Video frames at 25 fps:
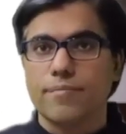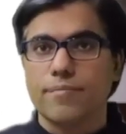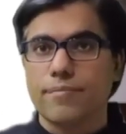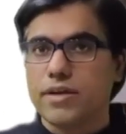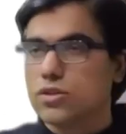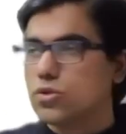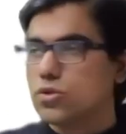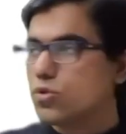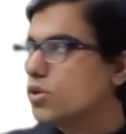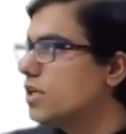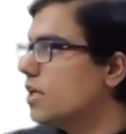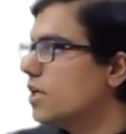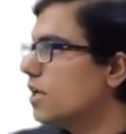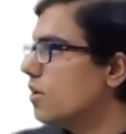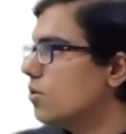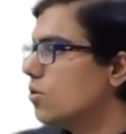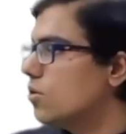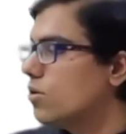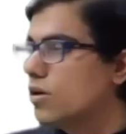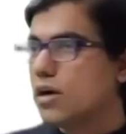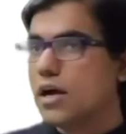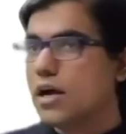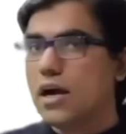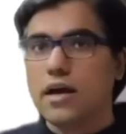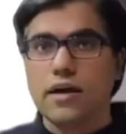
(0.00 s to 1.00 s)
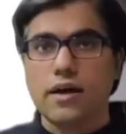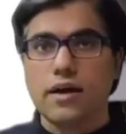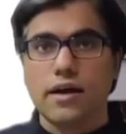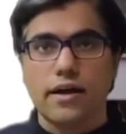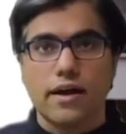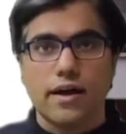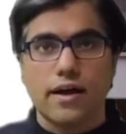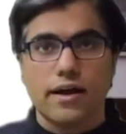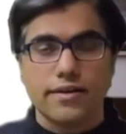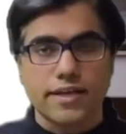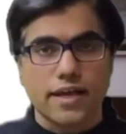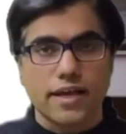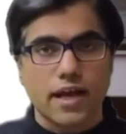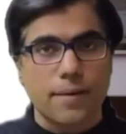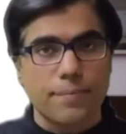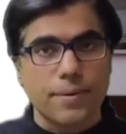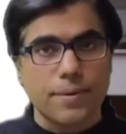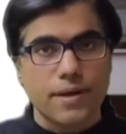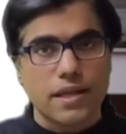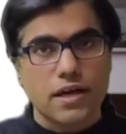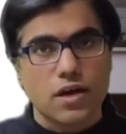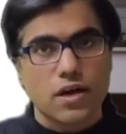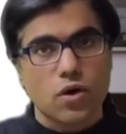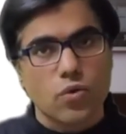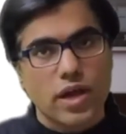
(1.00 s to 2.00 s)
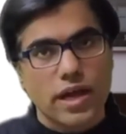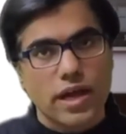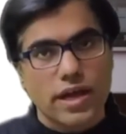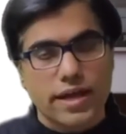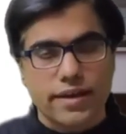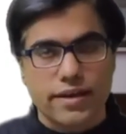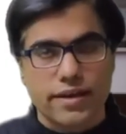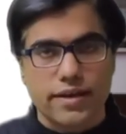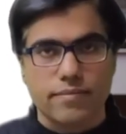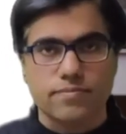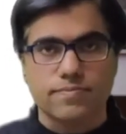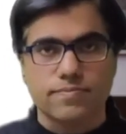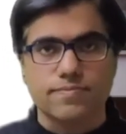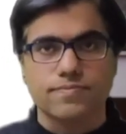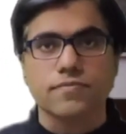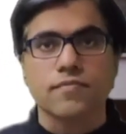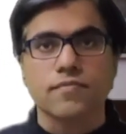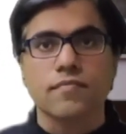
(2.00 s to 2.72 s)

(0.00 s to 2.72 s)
एम में तो ये यहां यहाँ पे लिखा हुआ है एन एम